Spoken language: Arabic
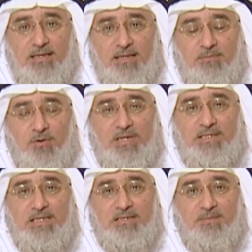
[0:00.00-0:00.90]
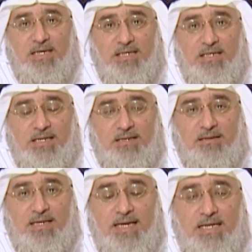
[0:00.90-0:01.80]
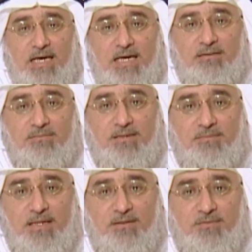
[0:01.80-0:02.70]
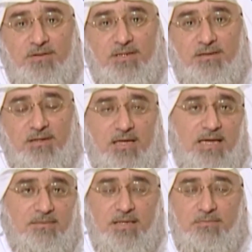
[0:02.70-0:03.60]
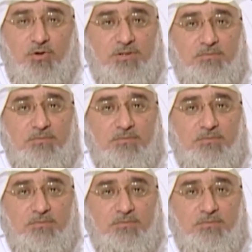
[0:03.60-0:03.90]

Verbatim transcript: المواد الادمانيه لانها طبعا غالبا هي مواد